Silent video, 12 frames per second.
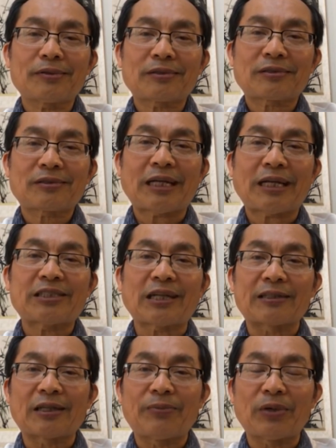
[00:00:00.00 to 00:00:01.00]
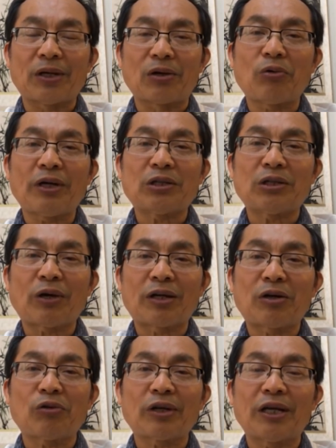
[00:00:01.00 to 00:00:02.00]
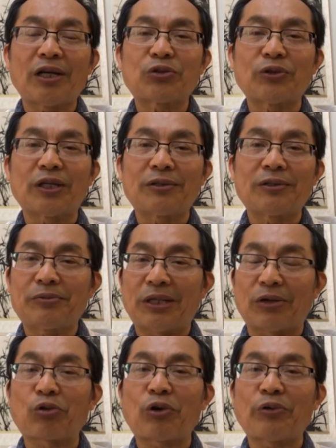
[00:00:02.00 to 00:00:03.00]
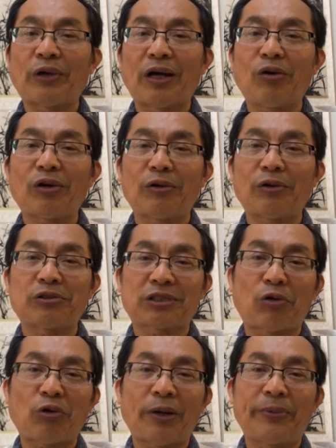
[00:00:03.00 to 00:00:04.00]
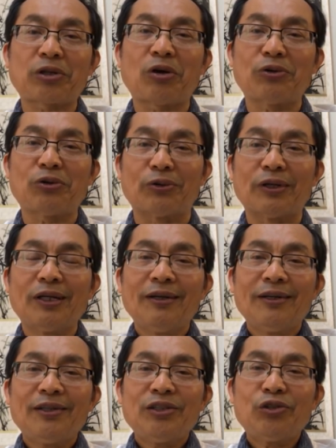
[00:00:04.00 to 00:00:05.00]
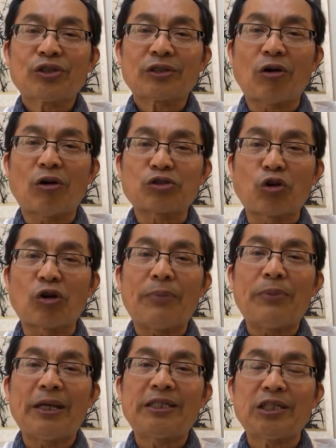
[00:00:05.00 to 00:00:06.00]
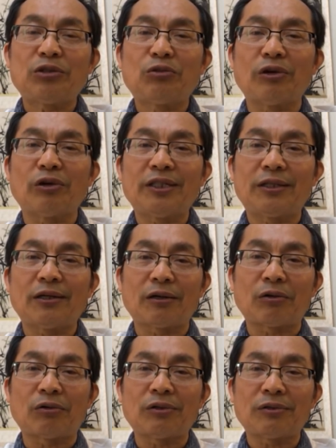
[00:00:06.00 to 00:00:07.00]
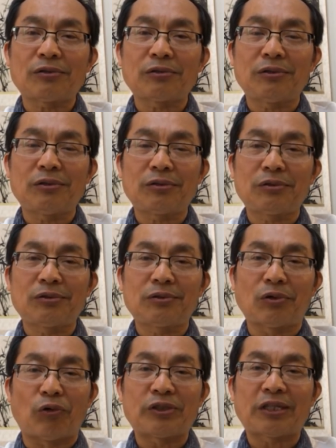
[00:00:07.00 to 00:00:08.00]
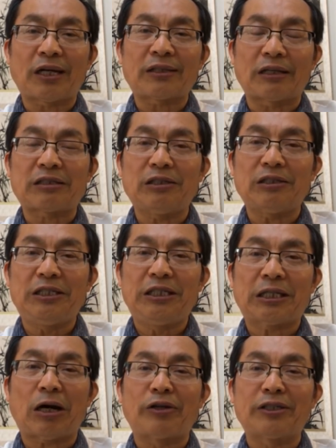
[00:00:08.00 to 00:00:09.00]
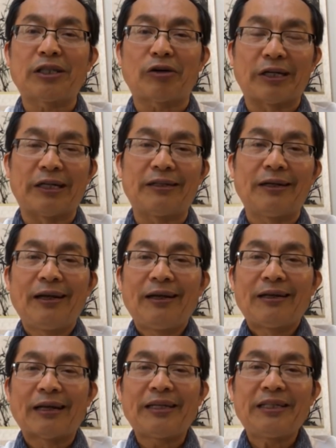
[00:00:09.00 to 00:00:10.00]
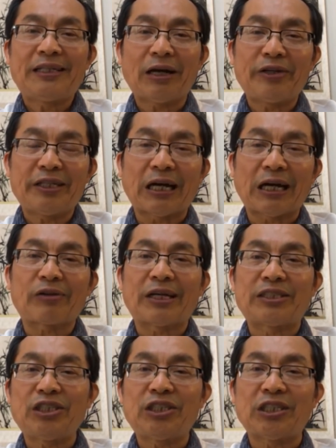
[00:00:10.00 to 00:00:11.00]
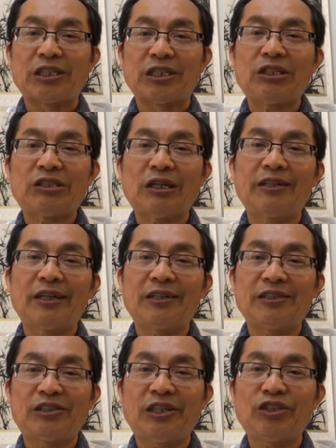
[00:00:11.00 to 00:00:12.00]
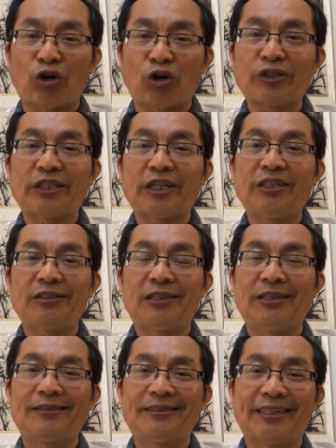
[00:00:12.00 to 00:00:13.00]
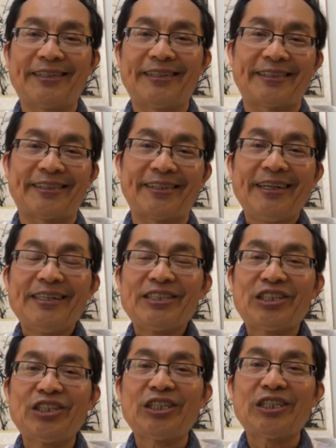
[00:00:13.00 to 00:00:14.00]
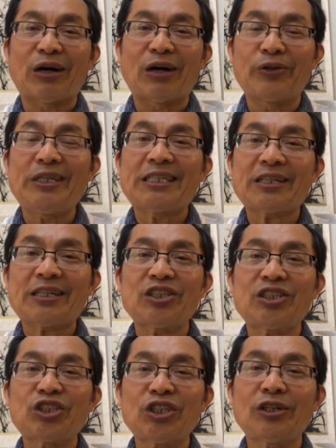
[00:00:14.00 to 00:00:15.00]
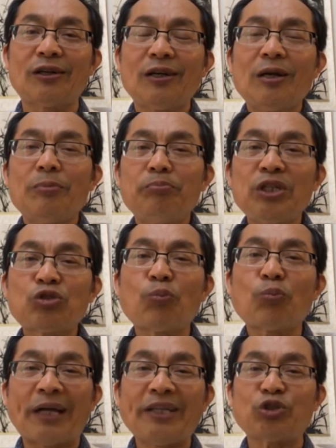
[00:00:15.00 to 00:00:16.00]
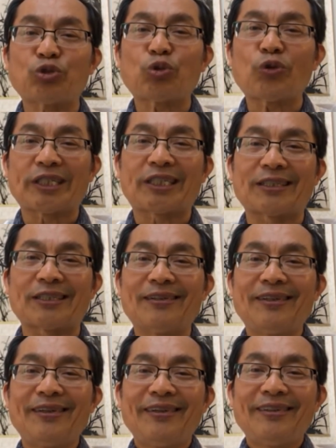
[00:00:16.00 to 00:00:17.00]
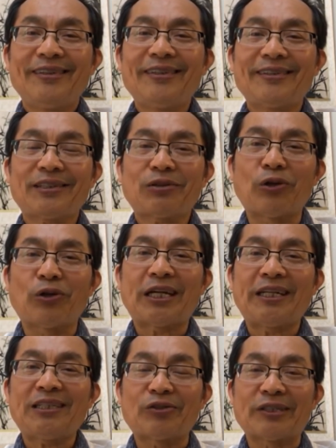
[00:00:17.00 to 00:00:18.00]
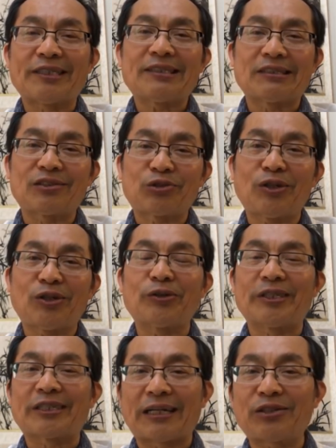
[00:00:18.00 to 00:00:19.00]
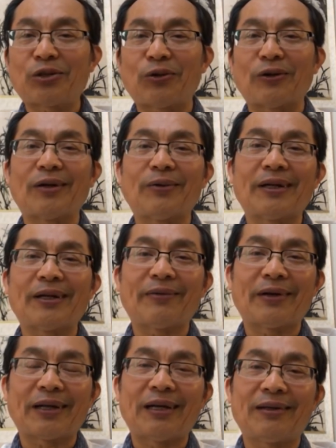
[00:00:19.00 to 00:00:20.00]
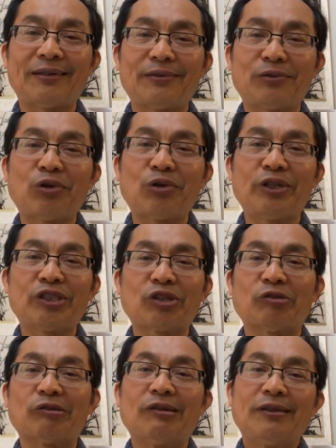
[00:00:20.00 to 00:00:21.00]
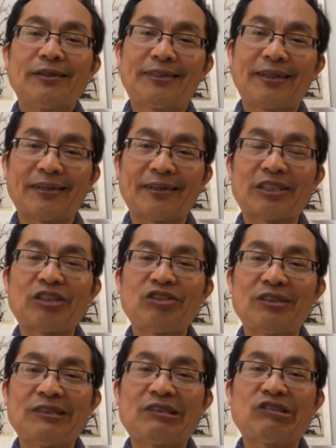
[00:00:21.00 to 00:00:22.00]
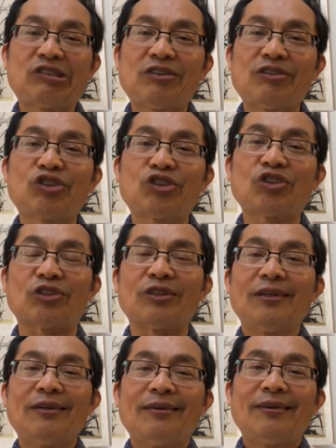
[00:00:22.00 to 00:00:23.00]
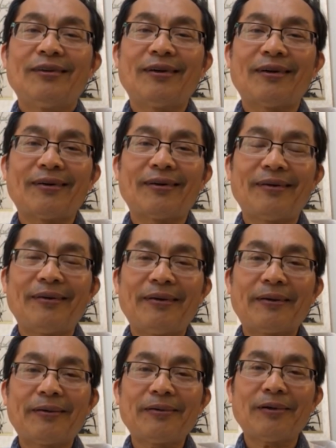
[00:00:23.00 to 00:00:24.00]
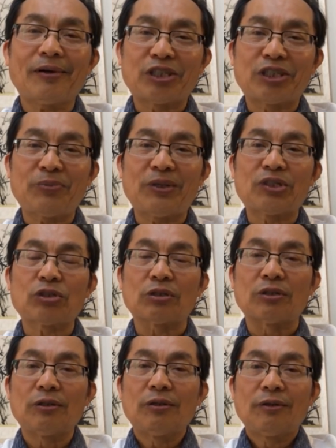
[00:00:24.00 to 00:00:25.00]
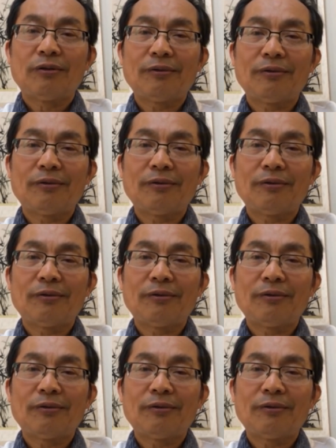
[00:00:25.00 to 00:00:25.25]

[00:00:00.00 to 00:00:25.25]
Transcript: 在场的美国外交官后来也说了，美国官员后来向外面透露，就是从从来没见过一个国家的一号领导人来一条一条的、具体去认认认从认一认认那些经济条文。你这事情是一个秘书班子做的事，因为这国家领导人只是最后你谈妥了，我来我来挥挥手，这个亲亲亲人制，啊，哦，习近平是。呃，